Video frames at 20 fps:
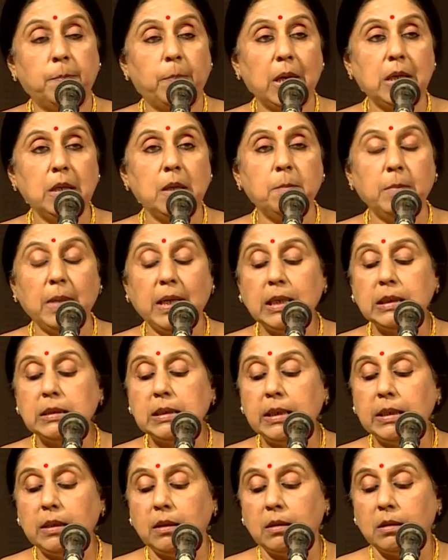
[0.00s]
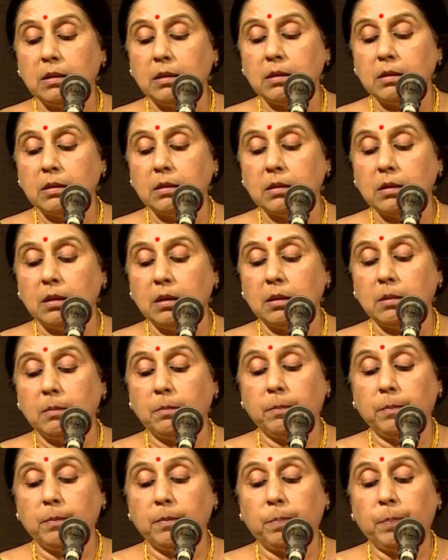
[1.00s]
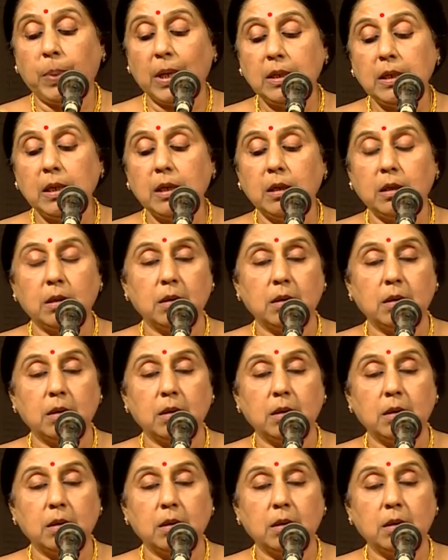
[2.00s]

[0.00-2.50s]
பல மேதை பல